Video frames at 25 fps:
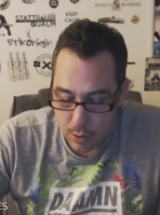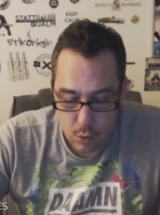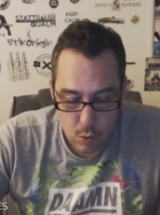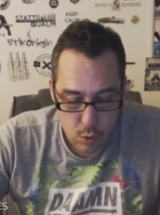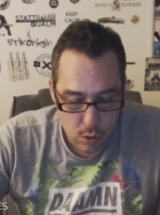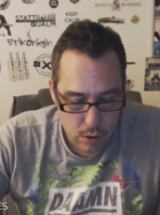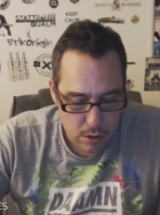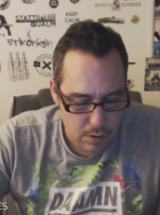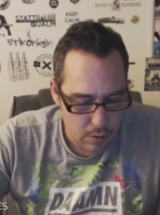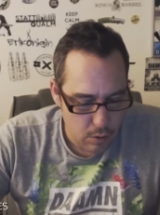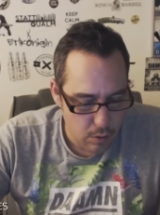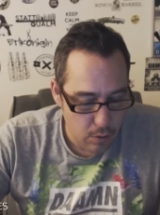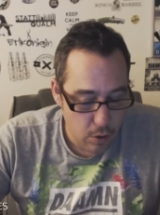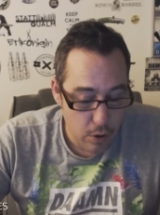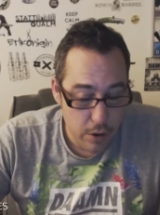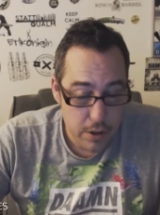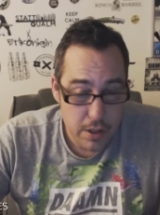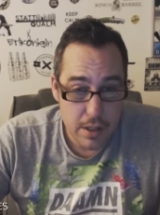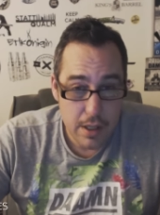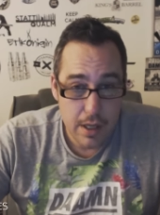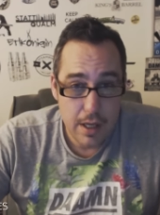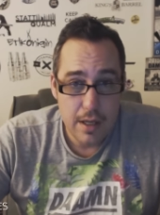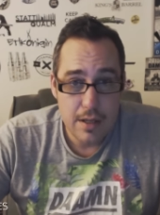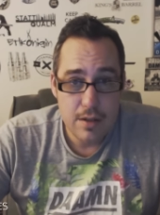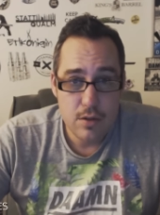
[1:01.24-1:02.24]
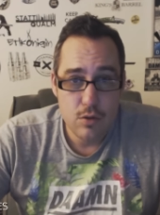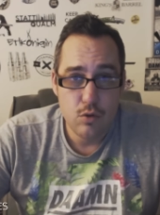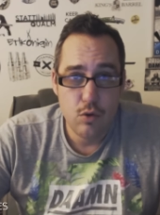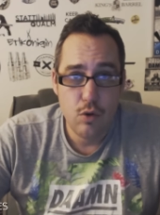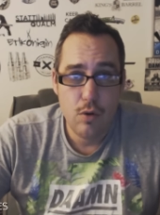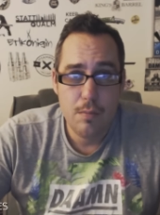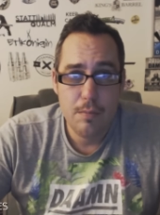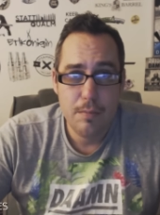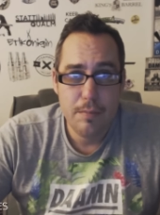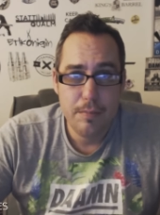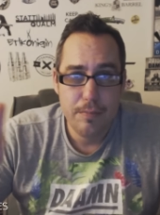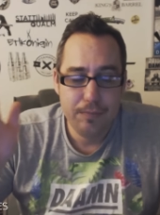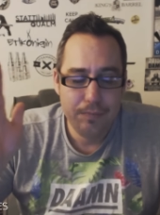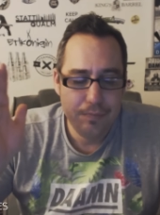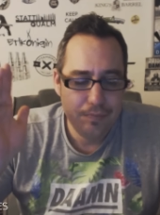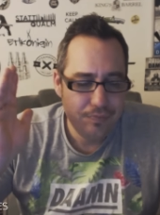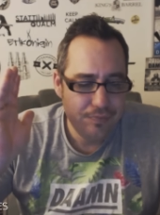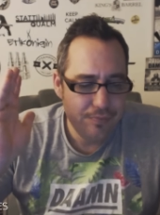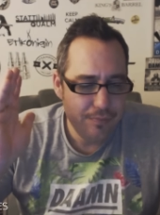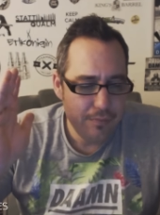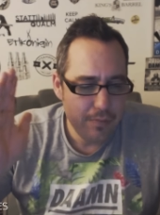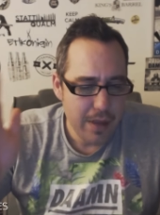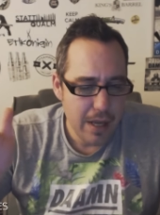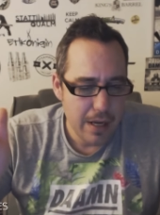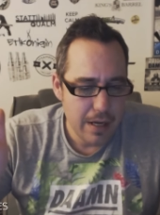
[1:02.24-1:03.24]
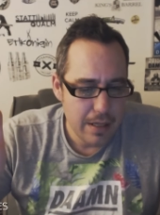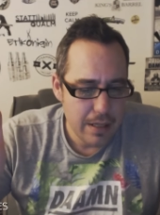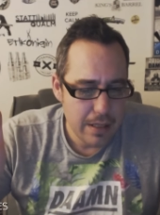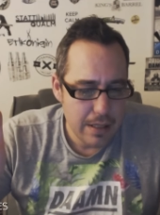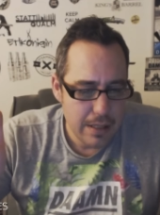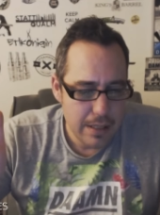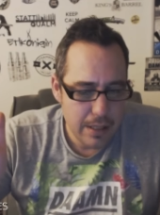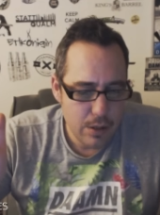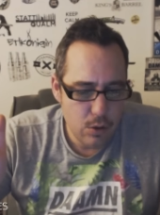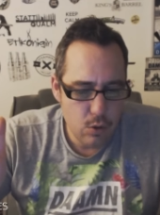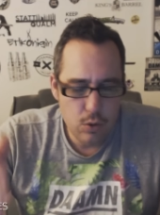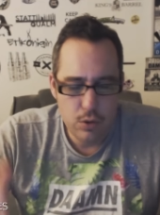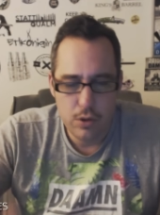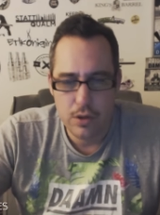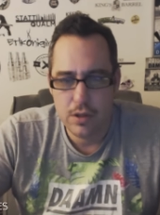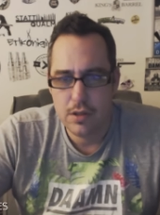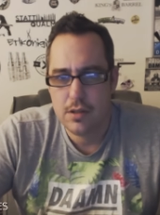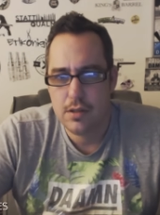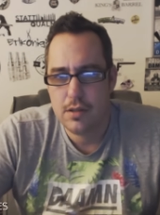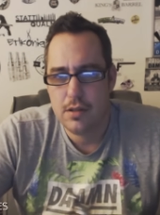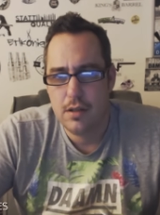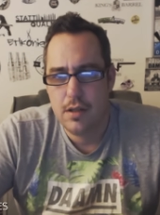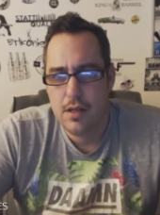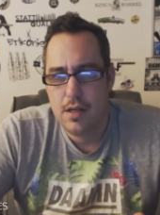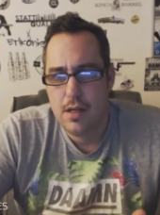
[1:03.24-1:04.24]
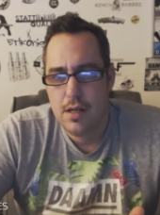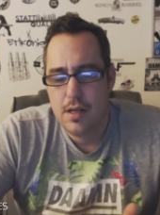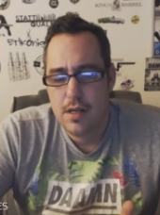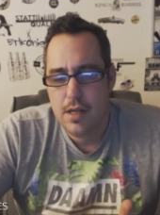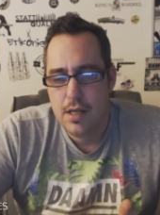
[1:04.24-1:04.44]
Nun gut, heute geht es um Decodes.